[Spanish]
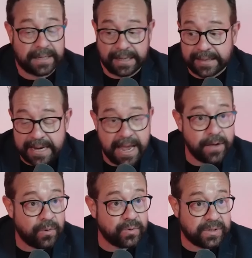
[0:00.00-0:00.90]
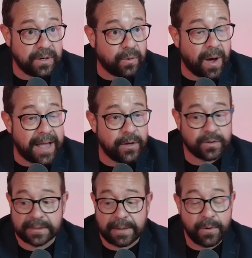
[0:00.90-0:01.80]
que ya tenía yo cinco
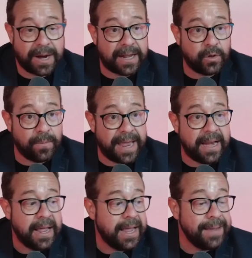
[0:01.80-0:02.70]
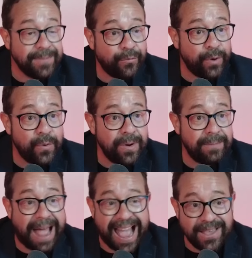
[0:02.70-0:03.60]
años, estaba yo ganando bien, y me fui
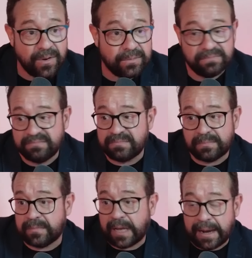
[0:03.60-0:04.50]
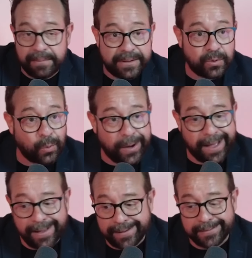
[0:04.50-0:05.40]
un año a la
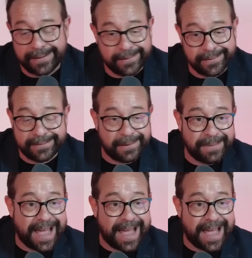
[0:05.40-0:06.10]
aventura de